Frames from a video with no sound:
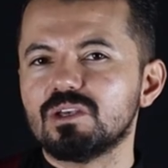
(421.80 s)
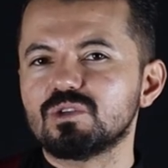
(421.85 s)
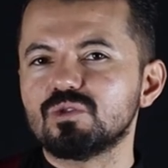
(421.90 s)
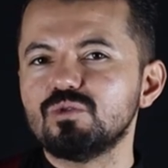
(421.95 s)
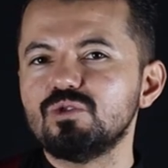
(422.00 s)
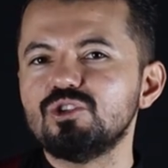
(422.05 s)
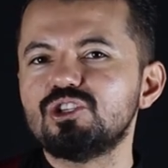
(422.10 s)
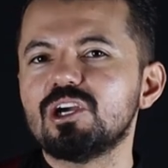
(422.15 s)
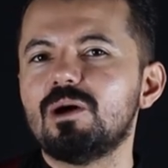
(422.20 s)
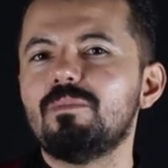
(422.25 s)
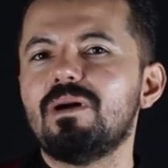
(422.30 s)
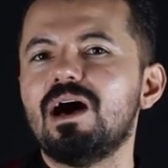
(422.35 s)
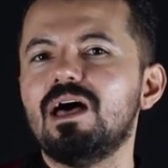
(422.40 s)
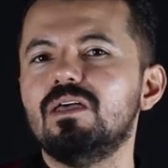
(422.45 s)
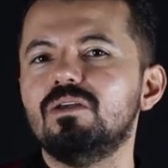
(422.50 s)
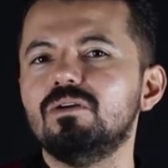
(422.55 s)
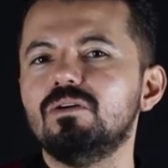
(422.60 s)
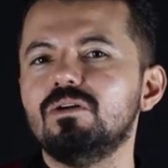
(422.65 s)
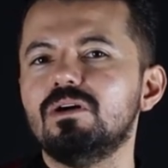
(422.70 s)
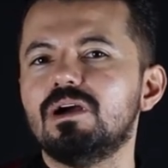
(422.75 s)
es un
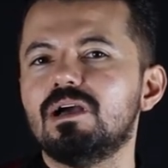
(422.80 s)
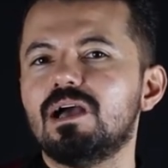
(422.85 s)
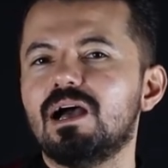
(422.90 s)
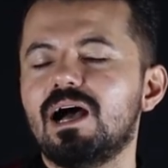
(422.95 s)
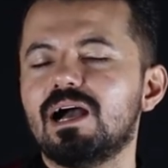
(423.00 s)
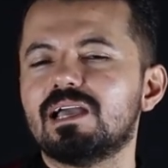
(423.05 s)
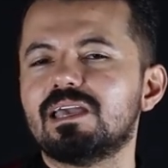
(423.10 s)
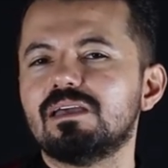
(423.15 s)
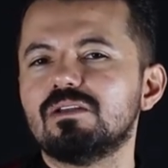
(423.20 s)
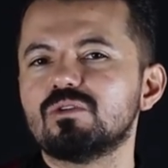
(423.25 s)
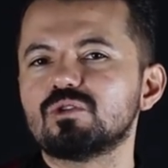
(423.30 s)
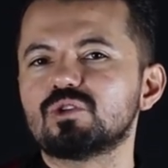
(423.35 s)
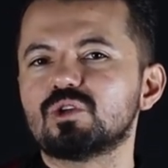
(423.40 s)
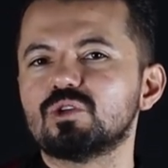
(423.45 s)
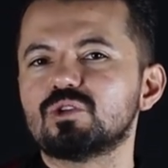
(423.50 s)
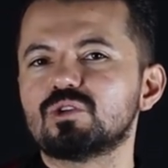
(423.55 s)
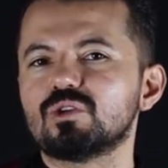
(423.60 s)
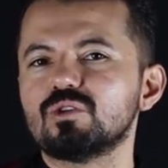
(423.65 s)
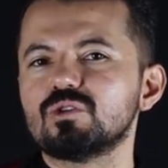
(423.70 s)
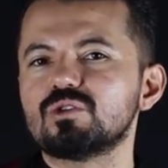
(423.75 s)
llamado a que
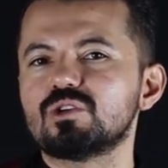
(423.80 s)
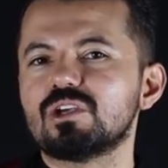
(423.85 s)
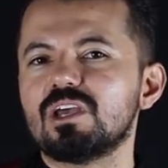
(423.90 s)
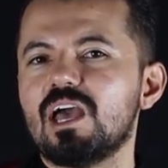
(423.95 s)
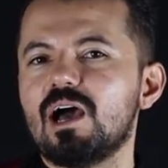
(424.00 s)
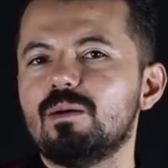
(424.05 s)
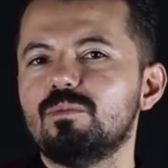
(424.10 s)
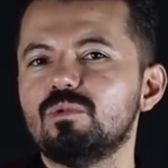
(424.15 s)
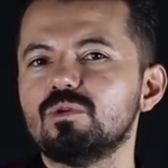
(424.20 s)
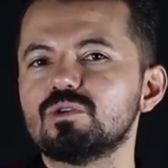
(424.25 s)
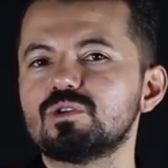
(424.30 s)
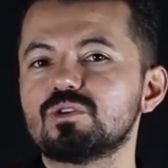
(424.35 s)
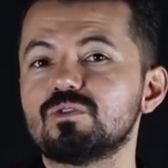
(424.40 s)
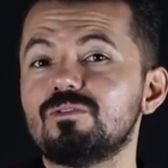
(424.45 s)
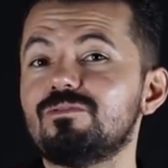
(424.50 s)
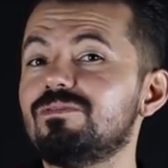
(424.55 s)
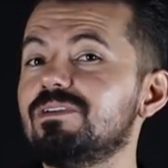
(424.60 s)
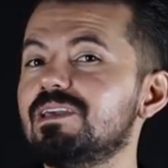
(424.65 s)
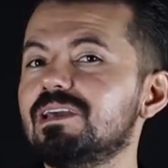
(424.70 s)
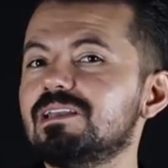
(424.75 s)
nosotros seamos
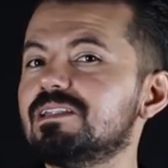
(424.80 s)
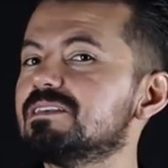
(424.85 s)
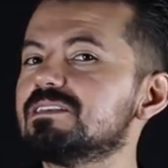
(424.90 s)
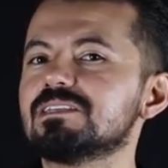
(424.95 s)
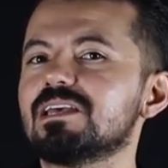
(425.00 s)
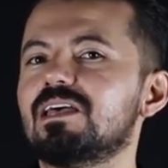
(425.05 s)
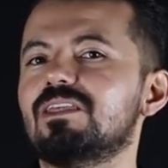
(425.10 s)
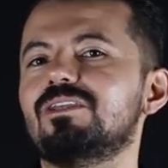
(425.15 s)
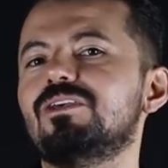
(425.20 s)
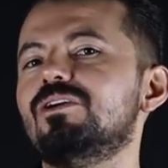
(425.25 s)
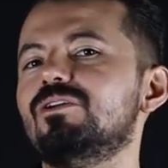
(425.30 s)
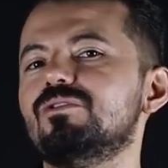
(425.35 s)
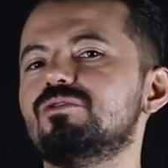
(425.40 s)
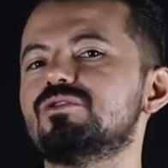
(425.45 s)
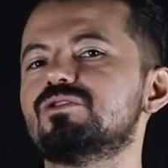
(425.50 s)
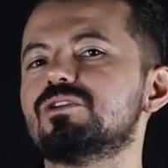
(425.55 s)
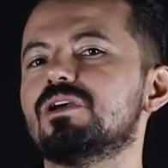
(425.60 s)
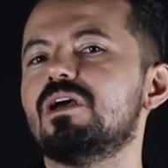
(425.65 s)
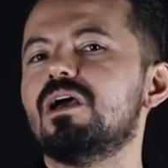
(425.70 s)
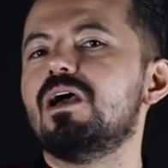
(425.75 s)
fieles a
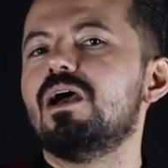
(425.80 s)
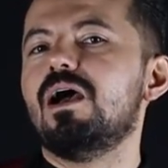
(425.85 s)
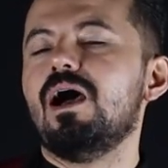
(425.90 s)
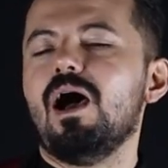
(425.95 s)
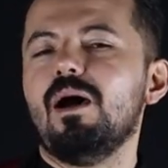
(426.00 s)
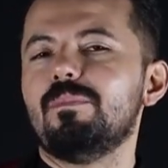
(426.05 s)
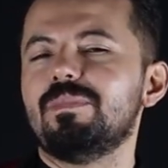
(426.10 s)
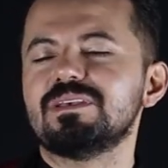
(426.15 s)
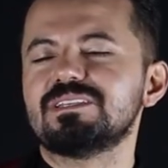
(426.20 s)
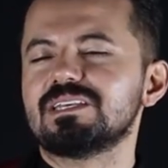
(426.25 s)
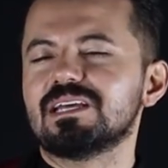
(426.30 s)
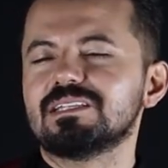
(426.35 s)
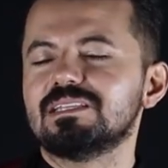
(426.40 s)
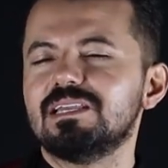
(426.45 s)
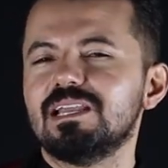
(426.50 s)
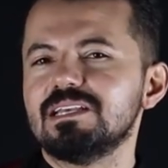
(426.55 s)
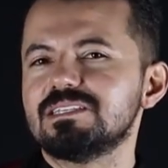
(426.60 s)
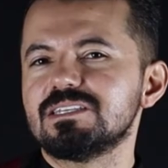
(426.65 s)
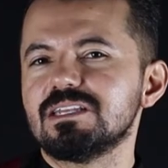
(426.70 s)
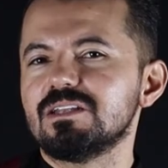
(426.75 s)
Dios a pesar
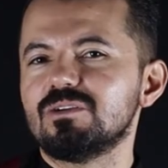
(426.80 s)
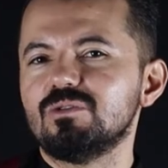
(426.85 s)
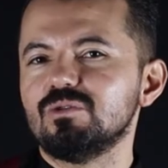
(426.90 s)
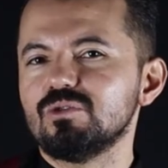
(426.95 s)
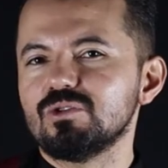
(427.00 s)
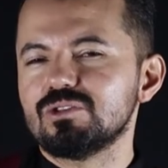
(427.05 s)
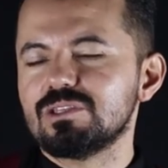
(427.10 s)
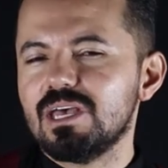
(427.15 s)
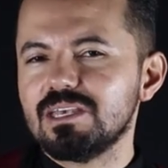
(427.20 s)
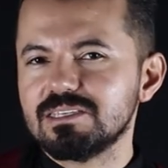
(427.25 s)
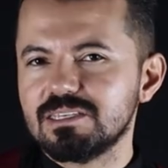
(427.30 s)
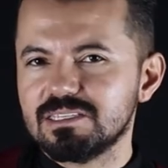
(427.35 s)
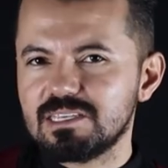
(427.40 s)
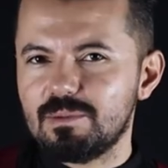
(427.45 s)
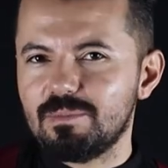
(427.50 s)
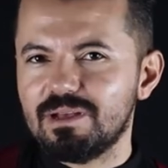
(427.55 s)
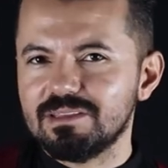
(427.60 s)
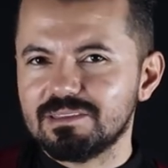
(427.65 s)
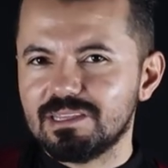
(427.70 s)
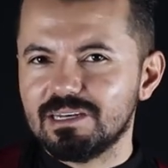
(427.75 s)
de las circunstancias,
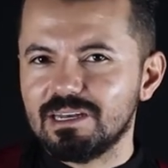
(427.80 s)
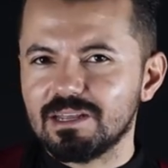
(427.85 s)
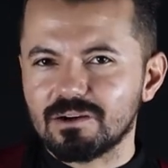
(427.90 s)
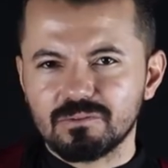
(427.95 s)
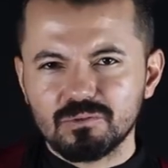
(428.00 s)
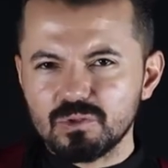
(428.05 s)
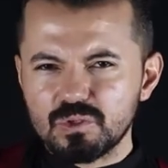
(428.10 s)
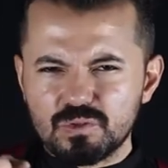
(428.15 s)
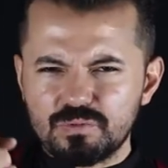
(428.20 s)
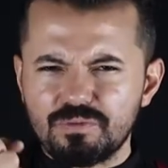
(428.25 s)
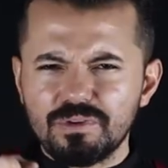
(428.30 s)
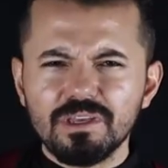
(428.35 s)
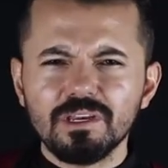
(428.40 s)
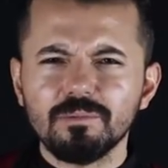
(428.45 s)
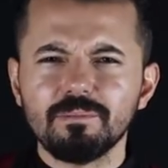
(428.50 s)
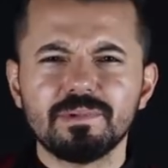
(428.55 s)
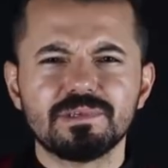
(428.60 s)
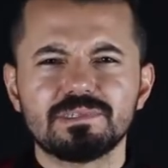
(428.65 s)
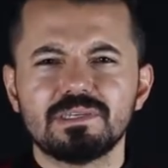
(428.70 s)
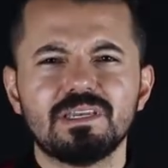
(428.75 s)
a mantenernos
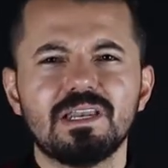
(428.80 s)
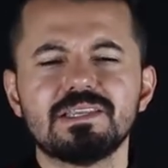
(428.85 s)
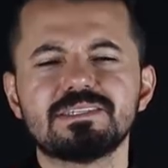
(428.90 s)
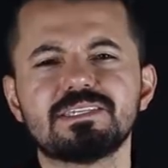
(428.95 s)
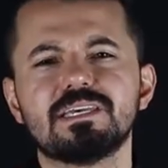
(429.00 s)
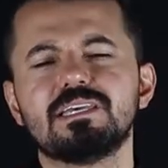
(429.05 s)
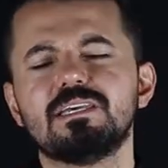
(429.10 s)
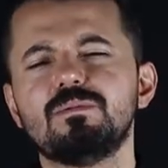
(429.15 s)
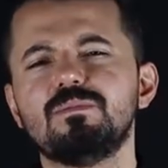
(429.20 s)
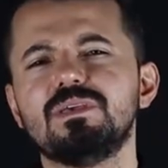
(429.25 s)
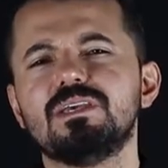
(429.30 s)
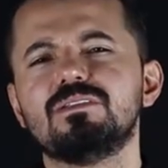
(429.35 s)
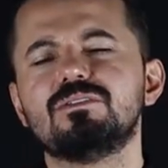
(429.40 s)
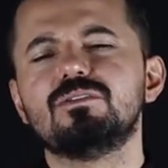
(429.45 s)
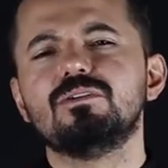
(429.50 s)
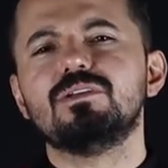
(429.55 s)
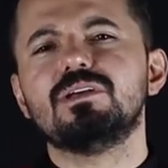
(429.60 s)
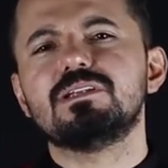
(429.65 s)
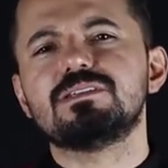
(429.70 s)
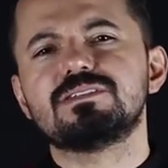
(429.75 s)
firmes en el
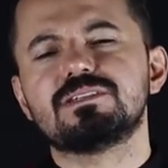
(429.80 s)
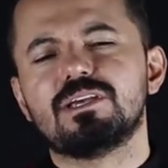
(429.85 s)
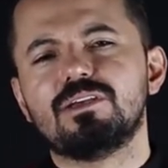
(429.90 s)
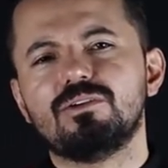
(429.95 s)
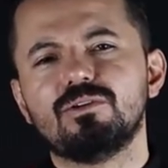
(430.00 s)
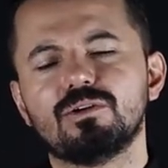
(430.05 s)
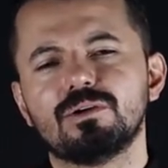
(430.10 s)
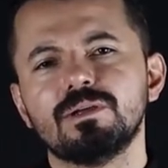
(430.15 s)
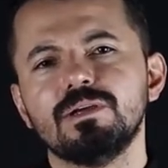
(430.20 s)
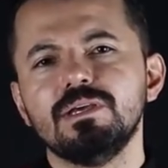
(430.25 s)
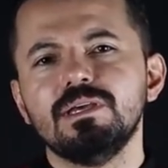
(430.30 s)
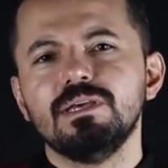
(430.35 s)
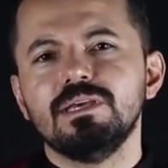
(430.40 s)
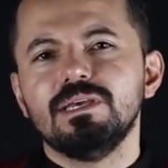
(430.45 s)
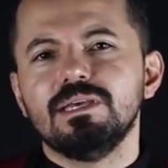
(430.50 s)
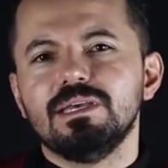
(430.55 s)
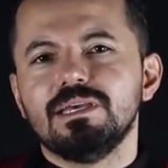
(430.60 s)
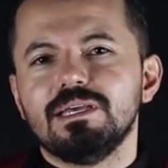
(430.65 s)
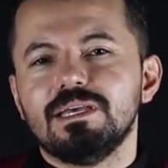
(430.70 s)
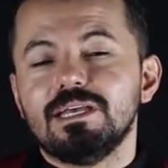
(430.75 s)
seguimiento del Señor.
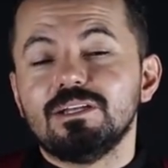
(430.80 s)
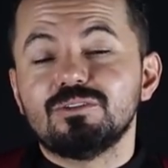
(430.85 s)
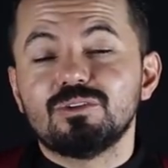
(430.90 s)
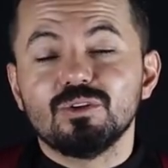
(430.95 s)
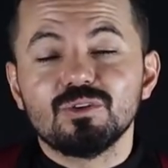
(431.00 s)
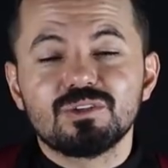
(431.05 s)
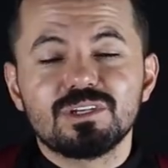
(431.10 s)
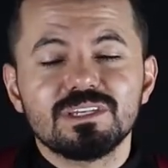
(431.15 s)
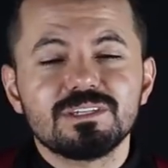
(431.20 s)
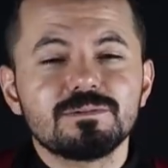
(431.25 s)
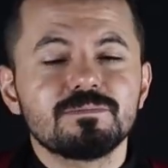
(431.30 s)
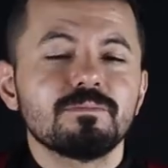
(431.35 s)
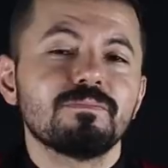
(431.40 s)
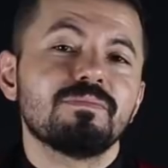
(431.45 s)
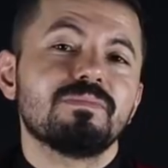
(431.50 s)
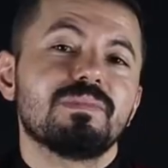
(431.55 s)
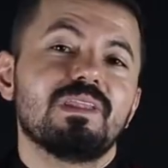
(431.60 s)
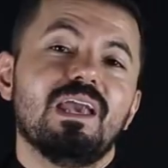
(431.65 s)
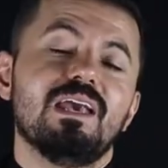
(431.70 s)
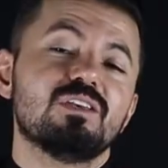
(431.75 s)
Entonces,
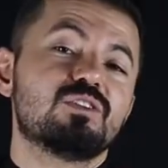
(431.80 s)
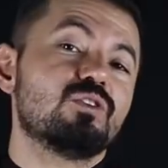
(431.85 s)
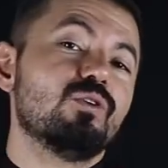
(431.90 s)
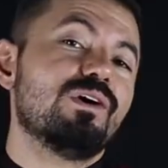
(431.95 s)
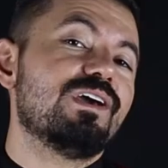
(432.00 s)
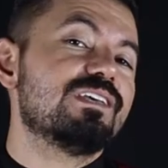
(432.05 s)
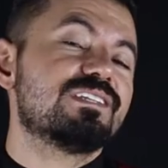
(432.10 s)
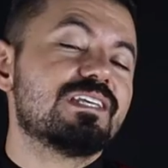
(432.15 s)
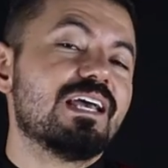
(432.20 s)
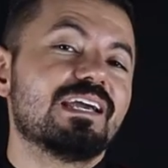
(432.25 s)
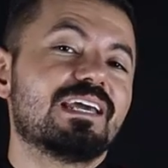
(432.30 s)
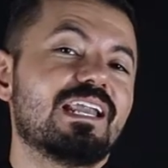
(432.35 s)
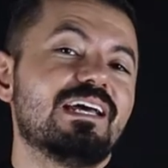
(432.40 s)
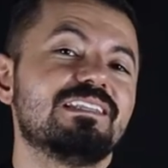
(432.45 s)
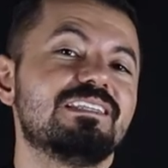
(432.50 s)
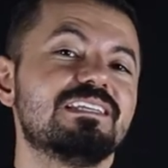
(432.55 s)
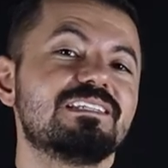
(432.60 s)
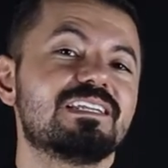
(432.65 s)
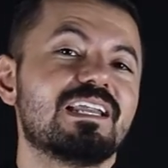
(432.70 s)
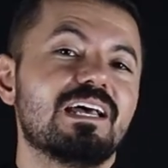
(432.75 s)
eso es a
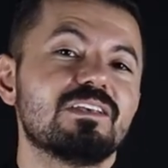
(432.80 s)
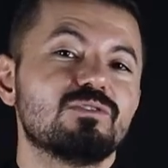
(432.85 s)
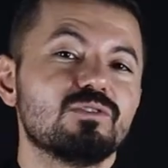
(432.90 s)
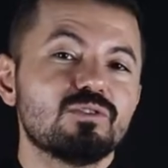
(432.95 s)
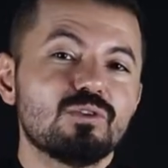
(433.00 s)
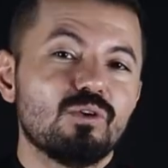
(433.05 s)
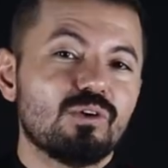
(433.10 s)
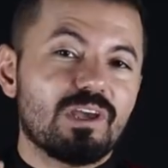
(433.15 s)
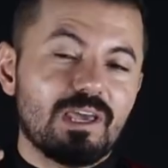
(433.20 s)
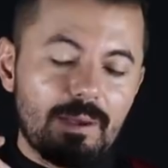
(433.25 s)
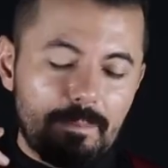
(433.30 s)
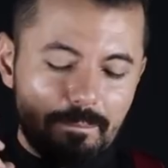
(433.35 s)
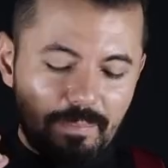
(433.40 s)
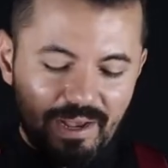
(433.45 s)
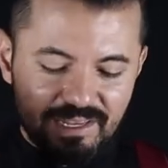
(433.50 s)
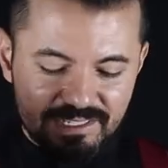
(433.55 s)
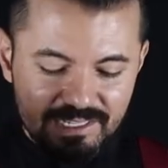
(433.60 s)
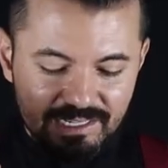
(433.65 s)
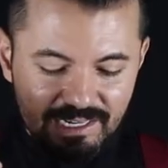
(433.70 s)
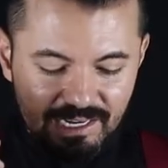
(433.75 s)
grandes rasgos lo que
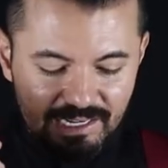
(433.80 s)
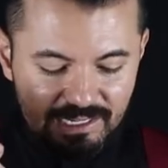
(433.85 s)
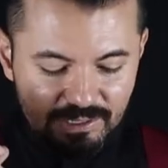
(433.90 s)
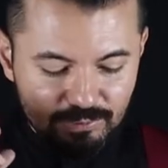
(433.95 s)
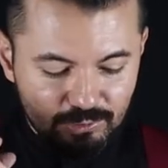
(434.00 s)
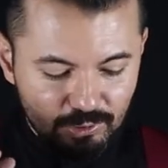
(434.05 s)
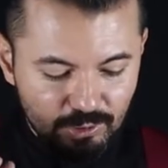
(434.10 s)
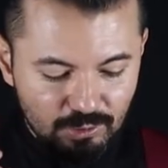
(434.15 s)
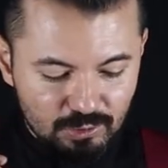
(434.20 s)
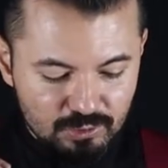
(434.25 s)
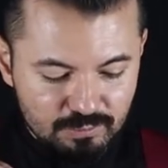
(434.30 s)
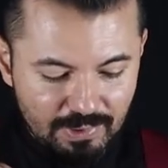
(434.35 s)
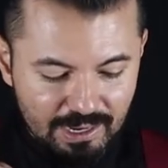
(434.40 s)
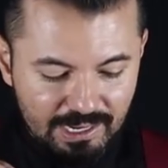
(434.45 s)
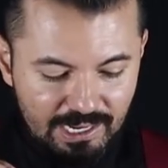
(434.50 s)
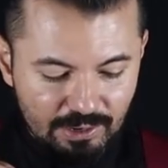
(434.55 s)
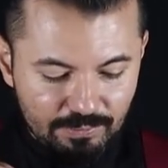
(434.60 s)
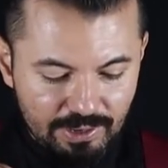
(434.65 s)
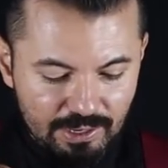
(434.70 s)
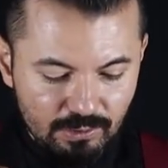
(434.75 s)
pasa en el libro de los
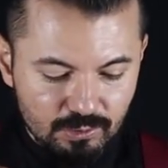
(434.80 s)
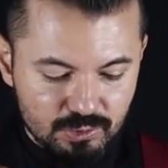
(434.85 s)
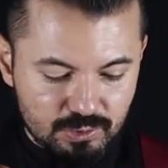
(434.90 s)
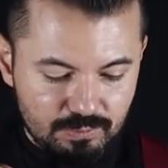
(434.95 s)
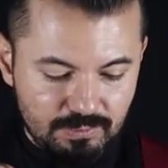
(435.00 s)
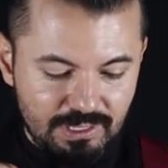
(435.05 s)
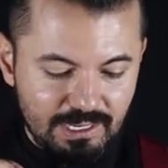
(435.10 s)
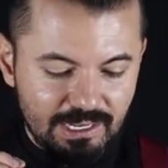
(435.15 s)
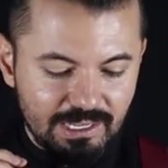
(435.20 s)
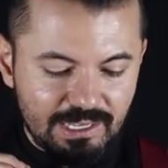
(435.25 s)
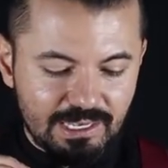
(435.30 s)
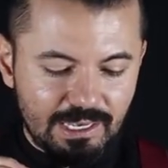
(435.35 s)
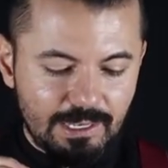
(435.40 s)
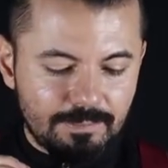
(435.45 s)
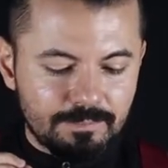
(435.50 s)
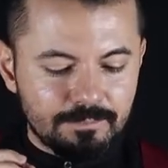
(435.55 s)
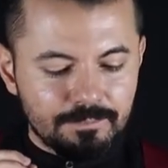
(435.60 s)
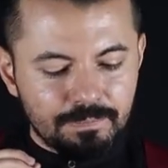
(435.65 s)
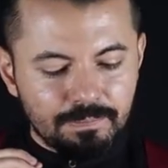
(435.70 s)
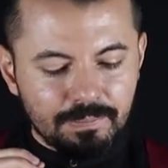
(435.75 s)
macabeos. Miren
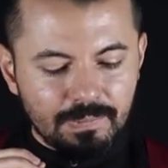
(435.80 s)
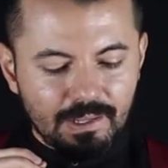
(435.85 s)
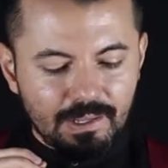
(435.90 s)
que